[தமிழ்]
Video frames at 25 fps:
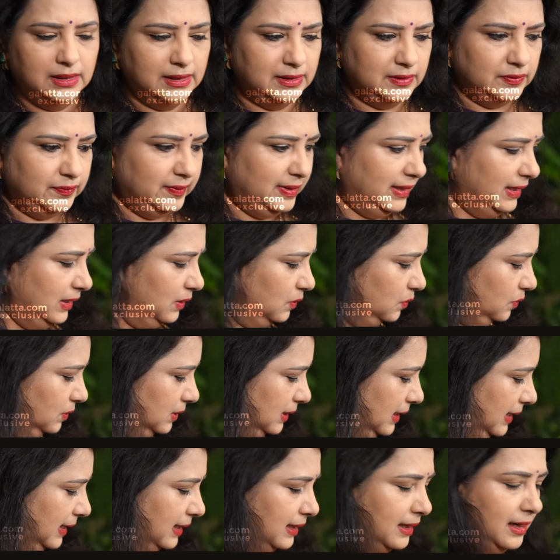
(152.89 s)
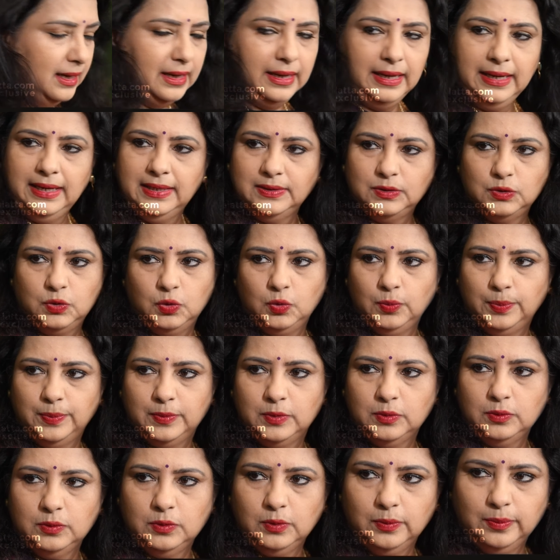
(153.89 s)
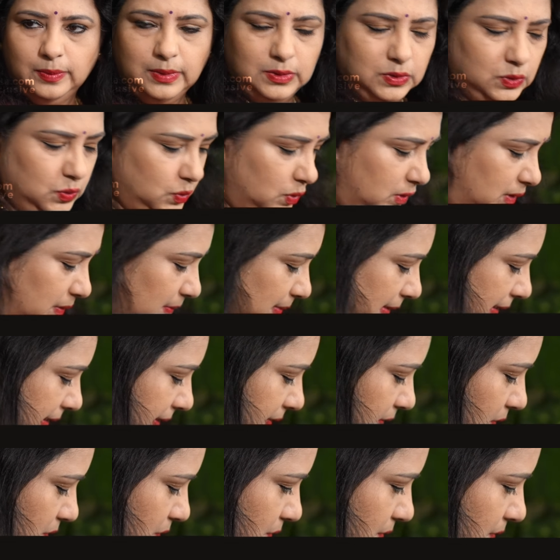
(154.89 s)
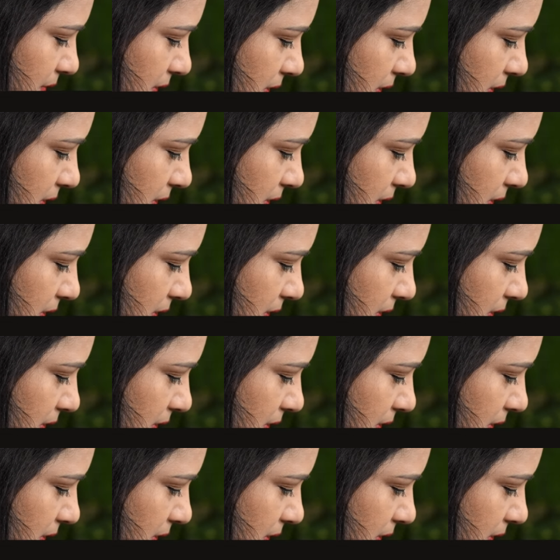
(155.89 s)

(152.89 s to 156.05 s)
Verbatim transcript: இட்ஸ் வெரி குட் எல்லா ஏஜ் குரூப்புக்கும் ரொம்ப சூட்டபிளாக இருக்கும்